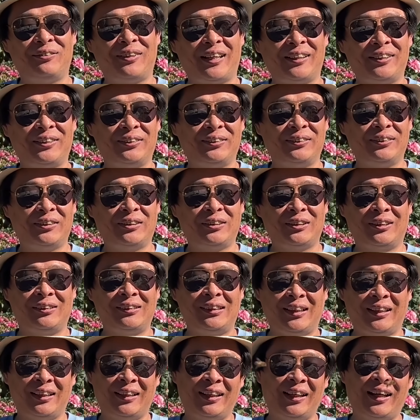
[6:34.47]
法斗超
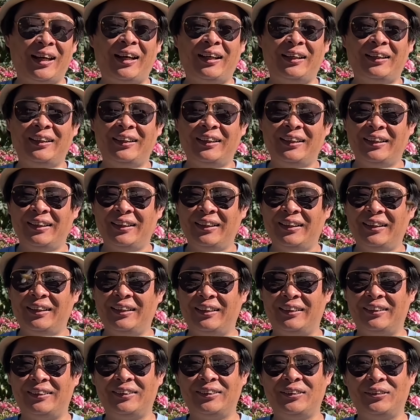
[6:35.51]
级可爱，
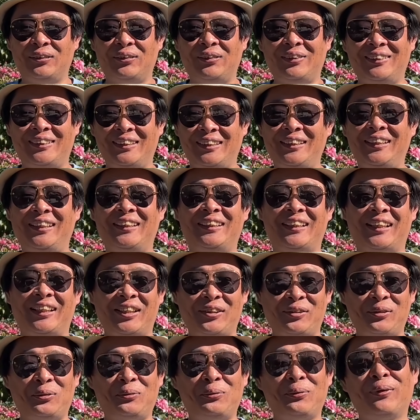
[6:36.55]
然后又今天相
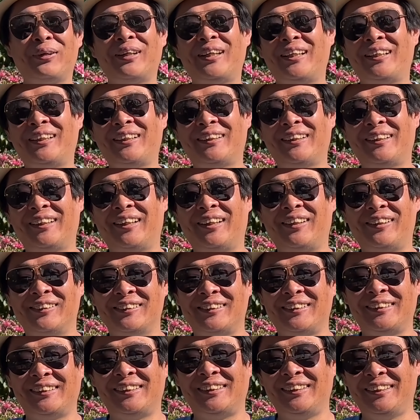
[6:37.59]
当于做了一个好
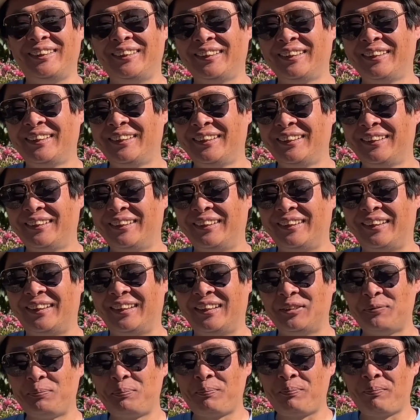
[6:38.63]
事情
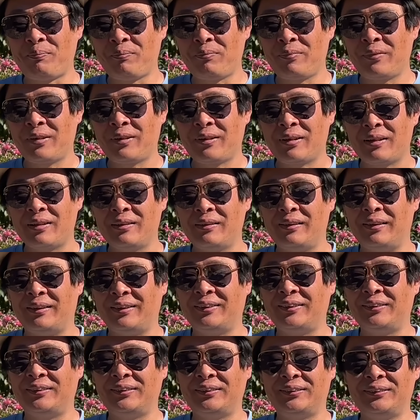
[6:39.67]
啊，然
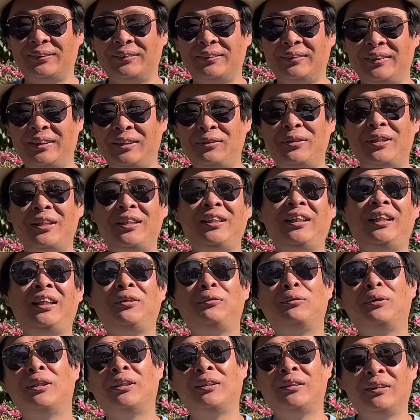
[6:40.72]
后因为英
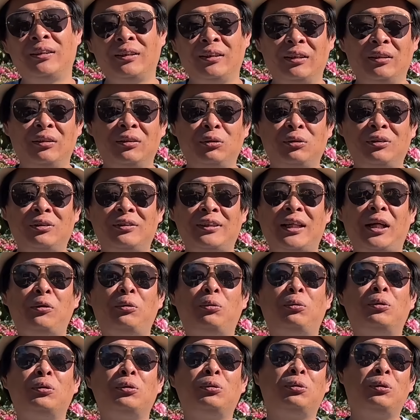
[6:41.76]
文。再
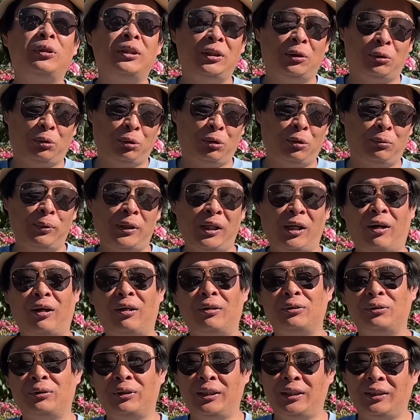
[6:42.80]
多说也说不了，
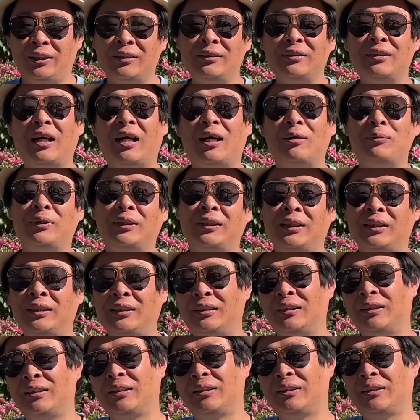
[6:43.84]
所以跟他们那
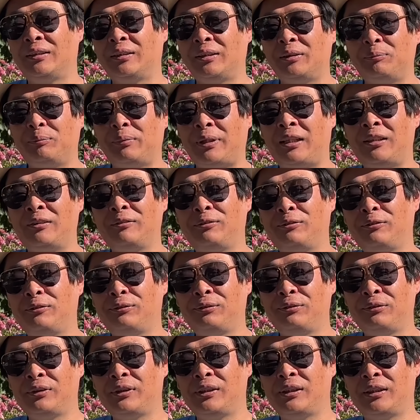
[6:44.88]
个白人夫
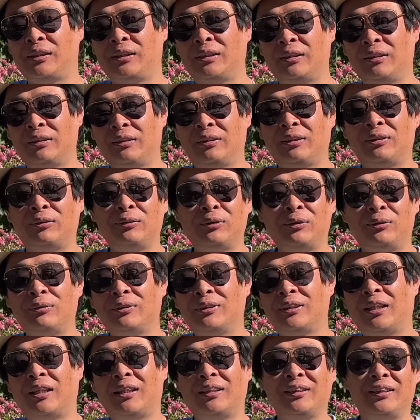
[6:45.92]
妇的沟
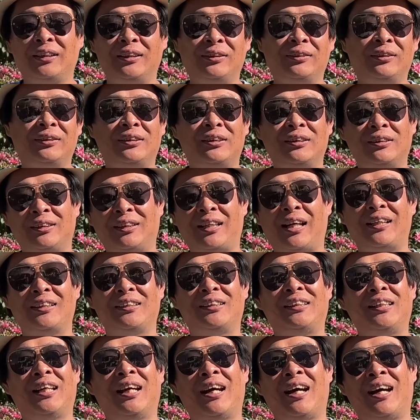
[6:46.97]
通上，也就是感
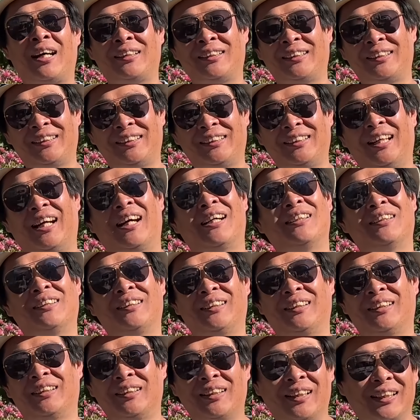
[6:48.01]
谢啊、谢谢啊这
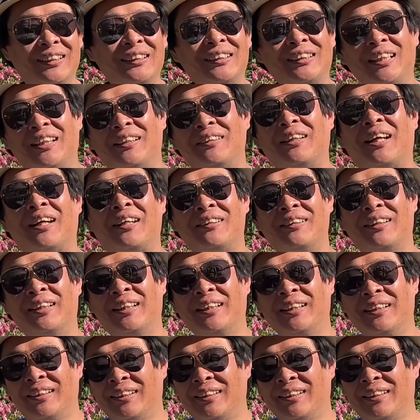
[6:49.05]
些很简单的，